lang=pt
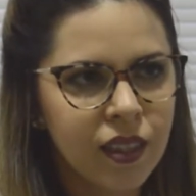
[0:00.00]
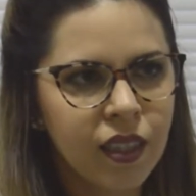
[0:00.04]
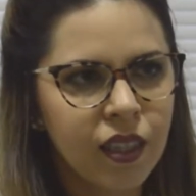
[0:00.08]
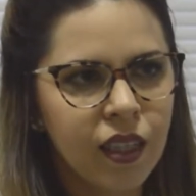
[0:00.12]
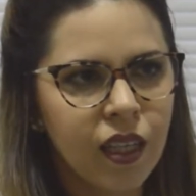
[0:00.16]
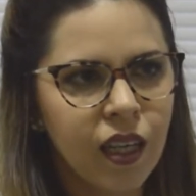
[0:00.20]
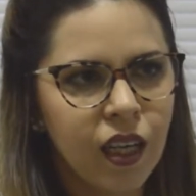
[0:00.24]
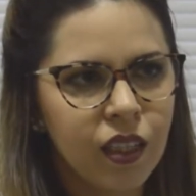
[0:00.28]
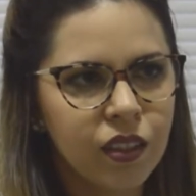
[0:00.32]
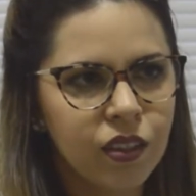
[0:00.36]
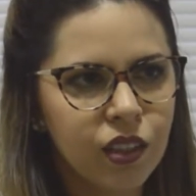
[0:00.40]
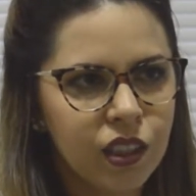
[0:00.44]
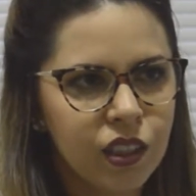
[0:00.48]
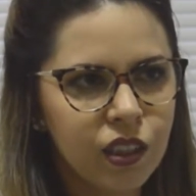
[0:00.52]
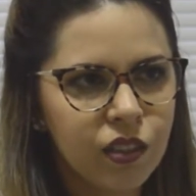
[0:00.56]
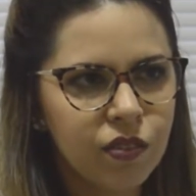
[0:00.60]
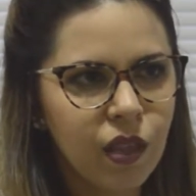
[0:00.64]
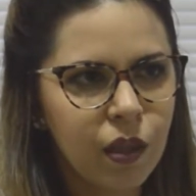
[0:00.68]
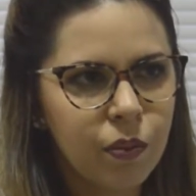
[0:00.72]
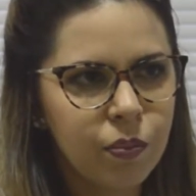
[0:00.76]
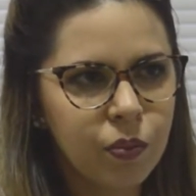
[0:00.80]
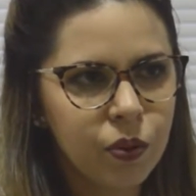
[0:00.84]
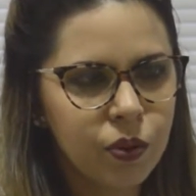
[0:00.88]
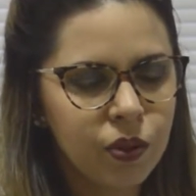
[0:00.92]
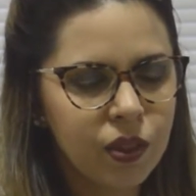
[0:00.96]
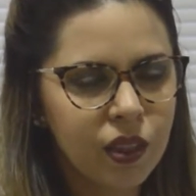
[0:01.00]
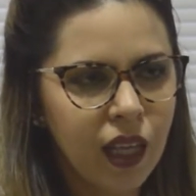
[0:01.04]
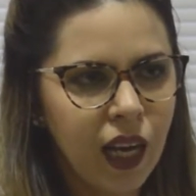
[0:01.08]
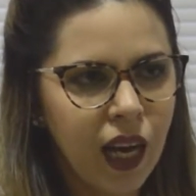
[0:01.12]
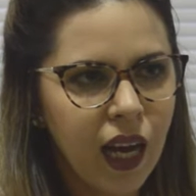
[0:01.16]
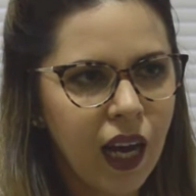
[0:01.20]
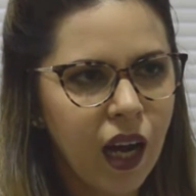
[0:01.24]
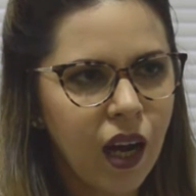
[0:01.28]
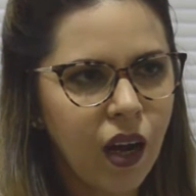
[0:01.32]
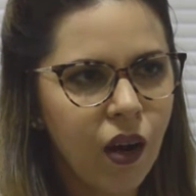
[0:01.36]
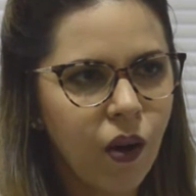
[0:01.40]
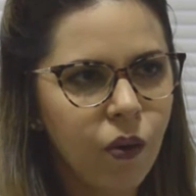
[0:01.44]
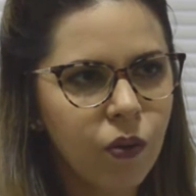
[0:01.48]
Uhum. A gente vai
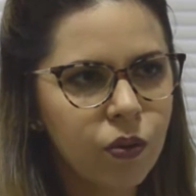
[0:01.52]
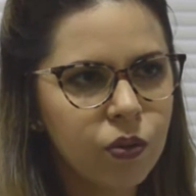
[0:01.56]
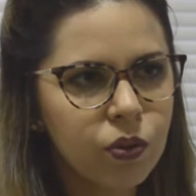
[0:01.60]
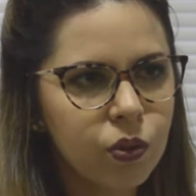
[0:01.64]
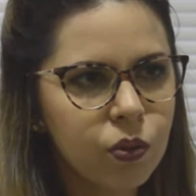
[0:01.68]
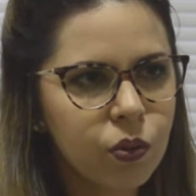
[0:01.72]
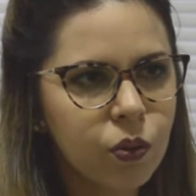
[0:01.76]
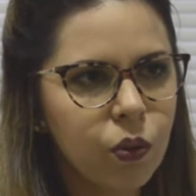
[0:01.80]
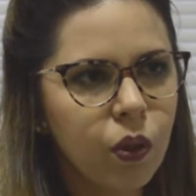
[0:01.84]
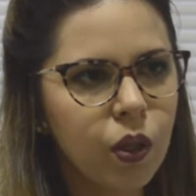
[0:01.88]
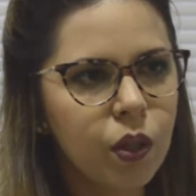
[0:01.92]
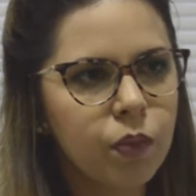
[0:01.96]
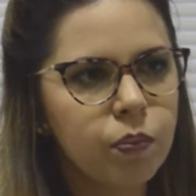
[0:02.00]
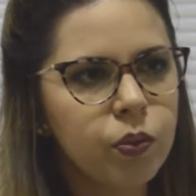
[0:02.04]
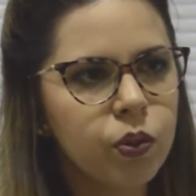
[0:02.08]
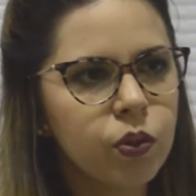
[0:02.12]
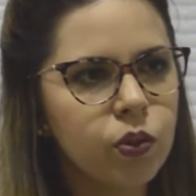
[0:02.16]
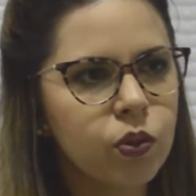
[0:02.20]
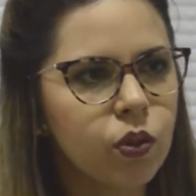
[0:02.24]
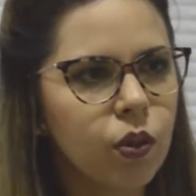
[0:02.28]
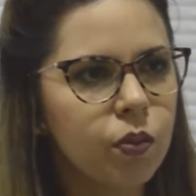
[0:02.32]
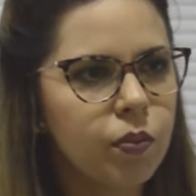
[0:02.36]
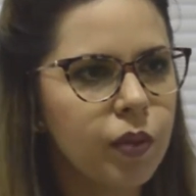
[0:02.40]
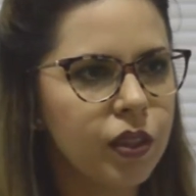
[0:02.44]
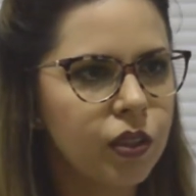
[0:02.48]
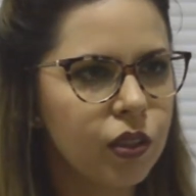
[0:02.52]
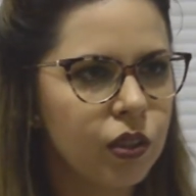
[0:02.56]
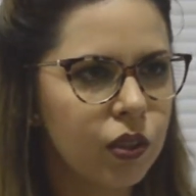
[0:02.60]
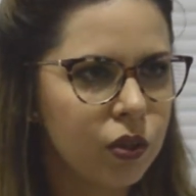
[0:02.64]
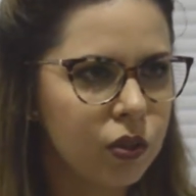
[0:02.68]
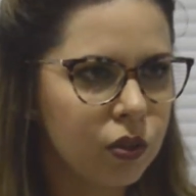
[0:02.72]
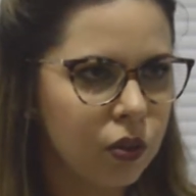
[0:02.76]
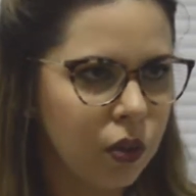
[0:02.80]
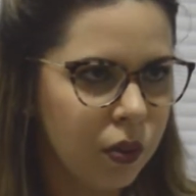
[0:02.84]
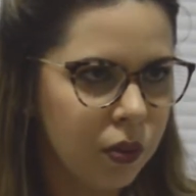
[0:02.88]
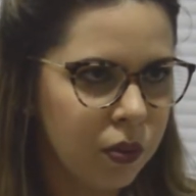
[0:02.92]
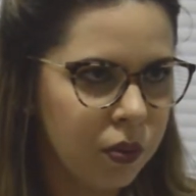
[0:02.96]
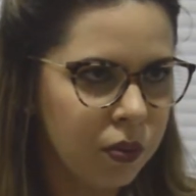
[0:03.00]
buscar onde o corpo
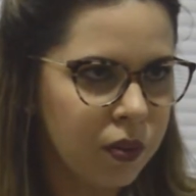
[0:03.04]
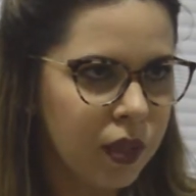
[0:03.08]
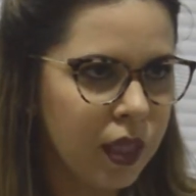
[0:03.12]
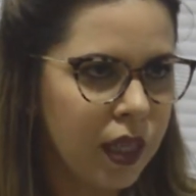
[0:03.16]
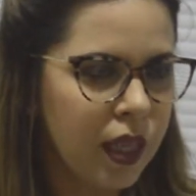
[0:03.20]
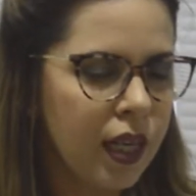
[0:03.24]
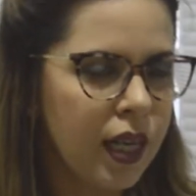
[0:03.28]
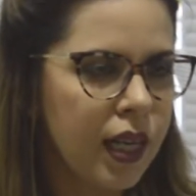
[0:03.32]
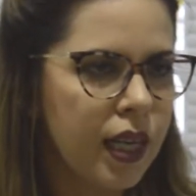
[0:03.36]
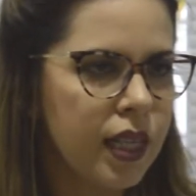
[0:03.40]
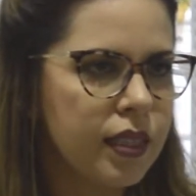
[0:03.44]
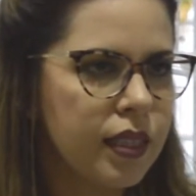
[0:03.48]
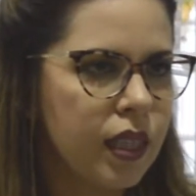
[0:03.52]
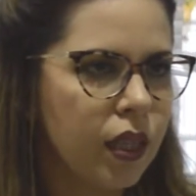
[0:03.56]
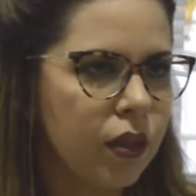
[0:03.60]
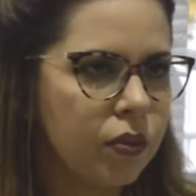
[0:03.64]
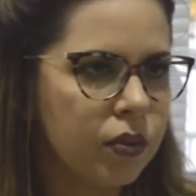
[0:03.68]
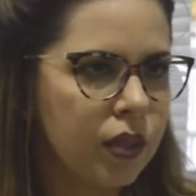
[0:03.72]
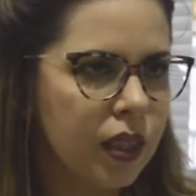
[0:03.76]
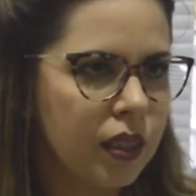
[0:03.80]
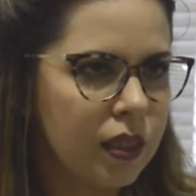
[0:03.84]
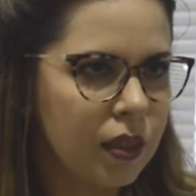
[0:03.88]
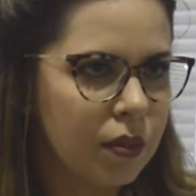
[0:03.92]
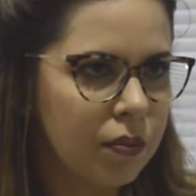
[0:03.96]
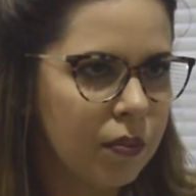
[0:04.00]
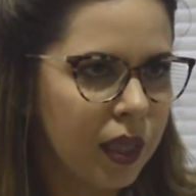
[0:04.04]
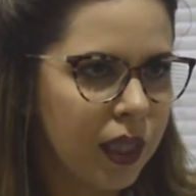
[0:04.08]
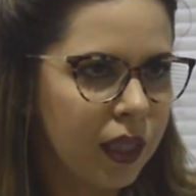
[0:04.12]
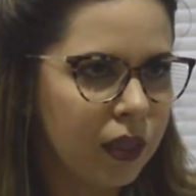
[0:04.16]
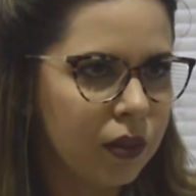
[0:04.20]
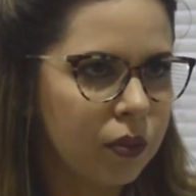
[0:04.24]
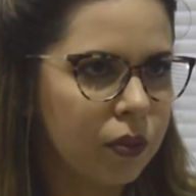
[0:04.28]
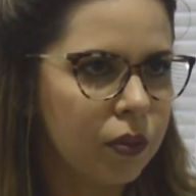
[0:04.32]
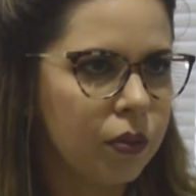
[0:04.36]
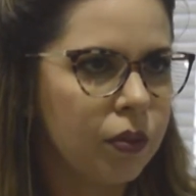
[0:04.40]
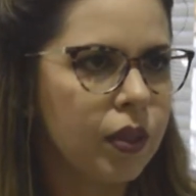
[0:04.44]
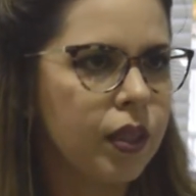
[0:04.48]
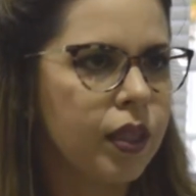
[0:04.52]
somatizou esse
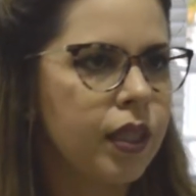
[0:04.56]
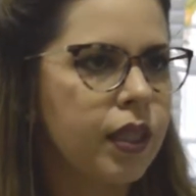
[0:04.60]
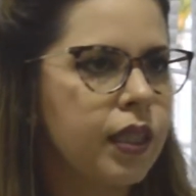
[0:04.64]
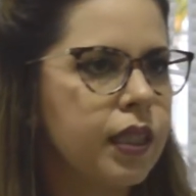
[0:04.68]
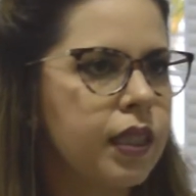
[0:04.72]
acontecimento.